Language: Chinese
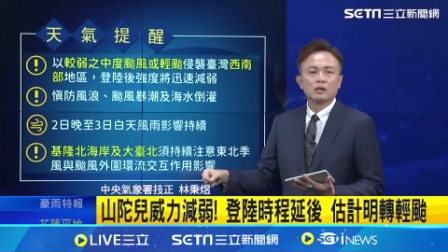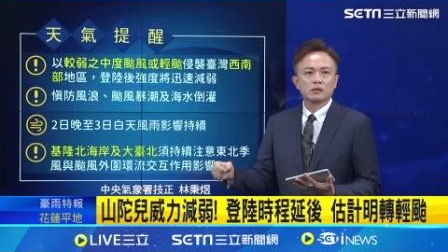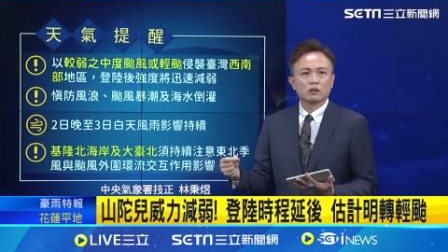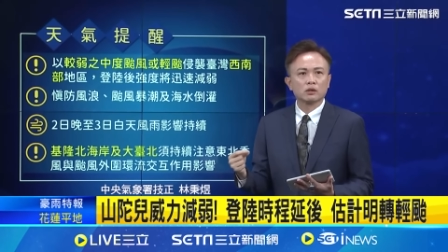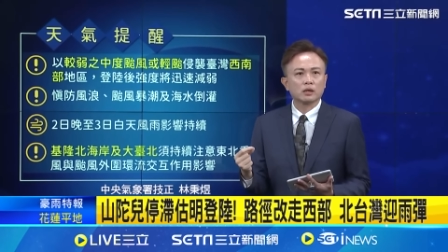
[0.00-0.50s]

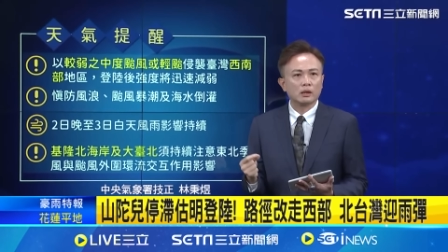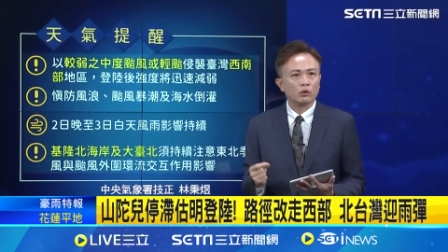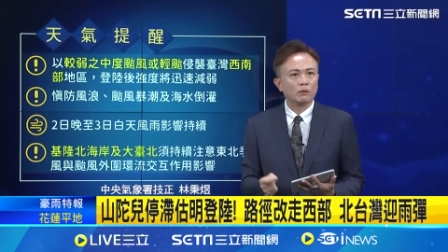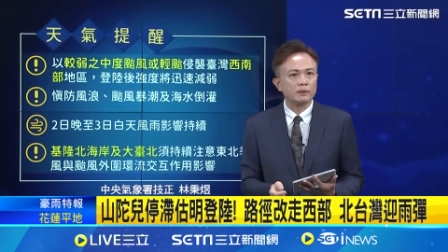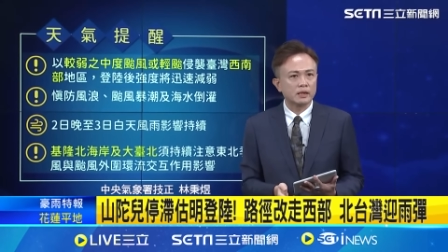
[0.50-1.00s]
造成可能
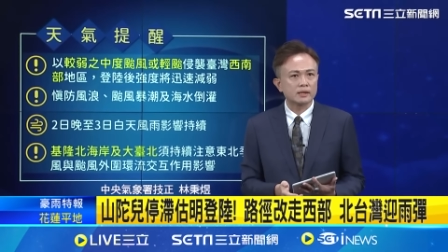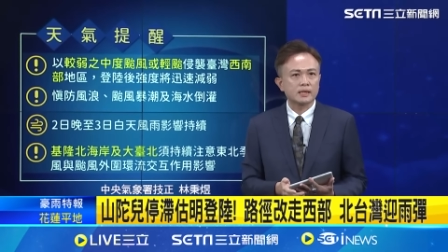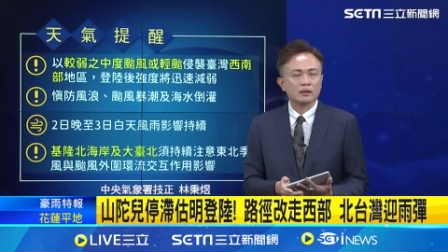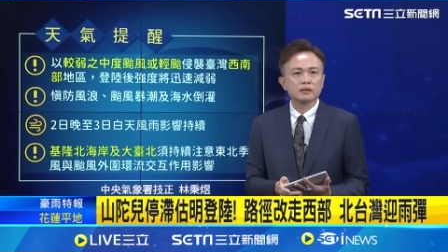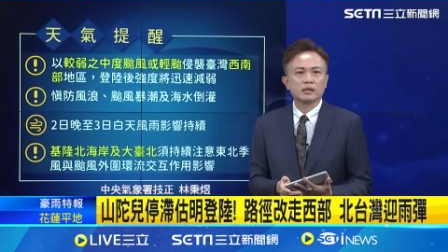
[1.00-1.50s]
会有比较
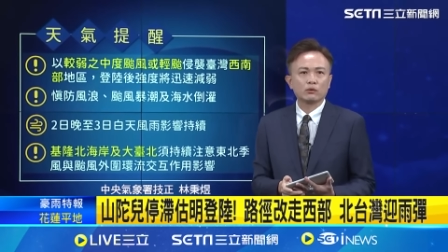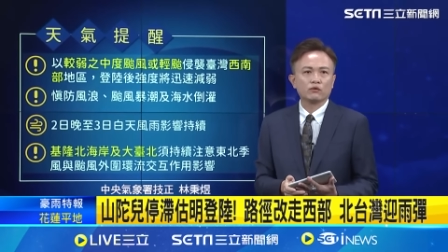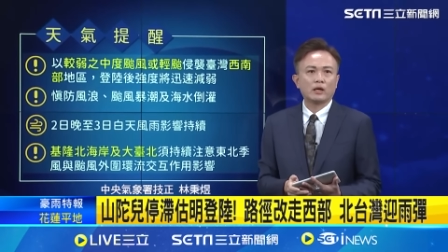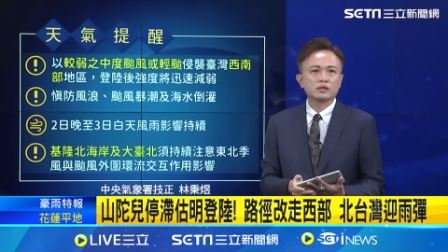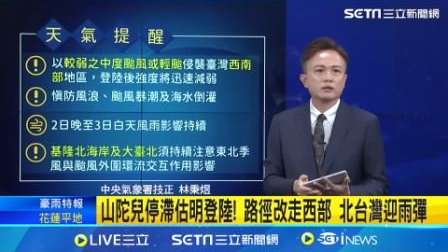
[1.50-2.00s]
强的降雨
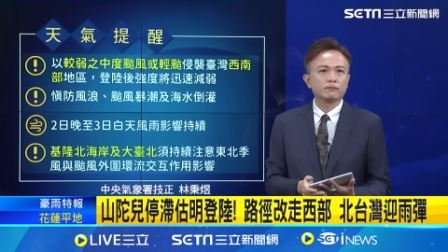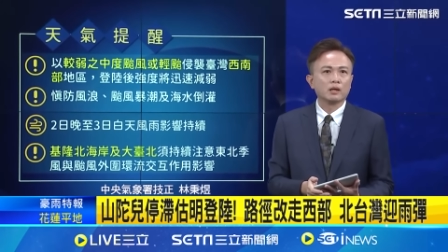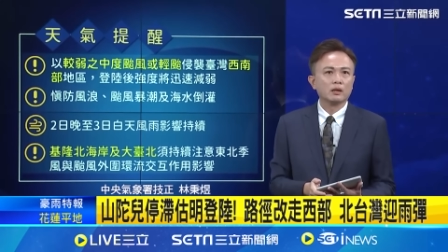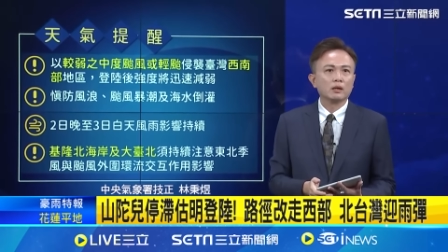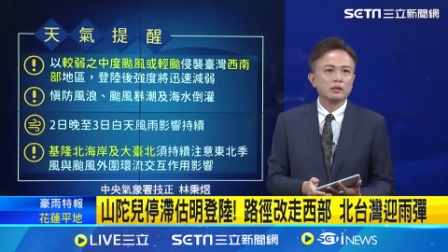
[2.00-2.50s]
发生。
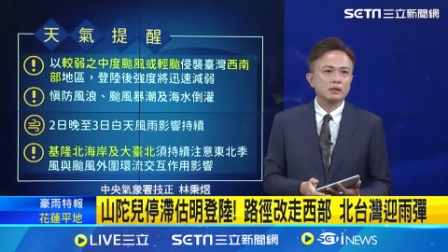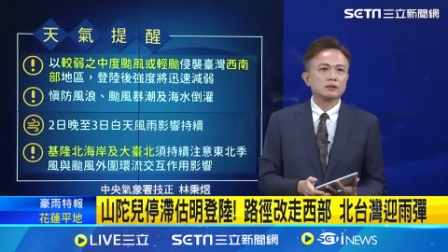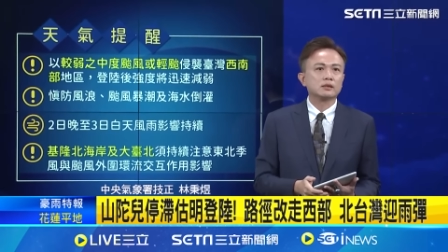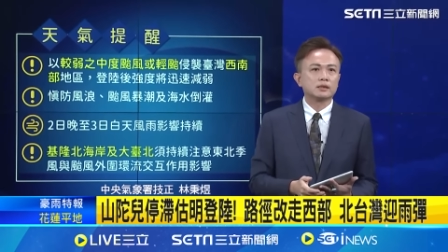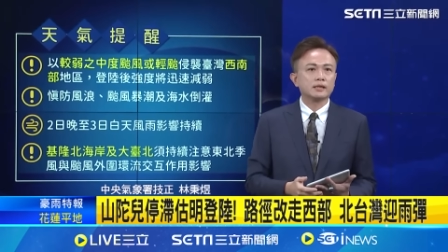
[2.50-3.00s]
以上
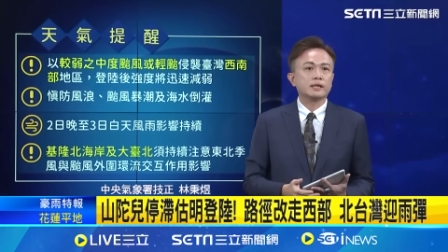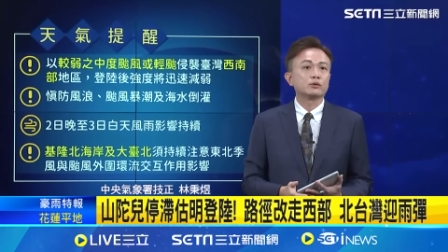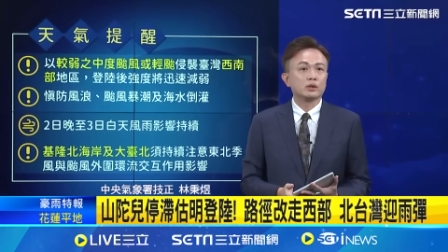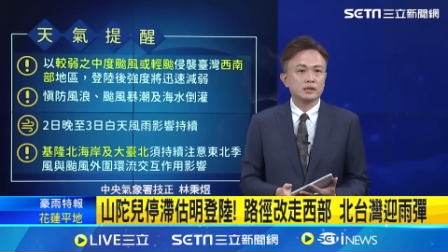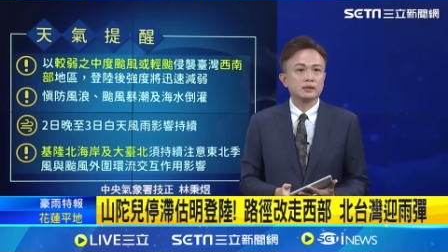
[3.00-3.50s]
是这一节
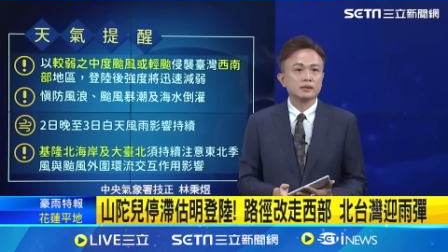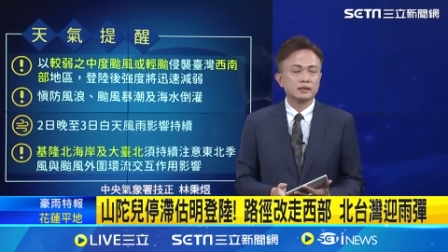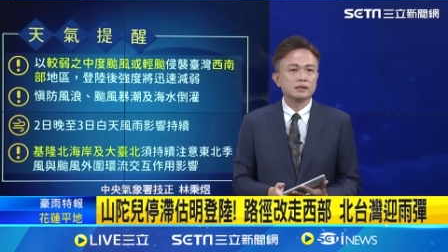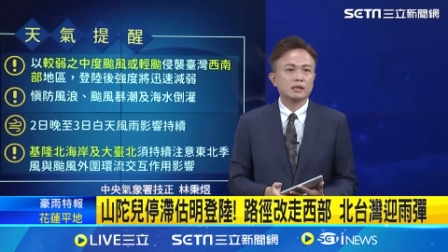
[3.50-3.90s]
最新的气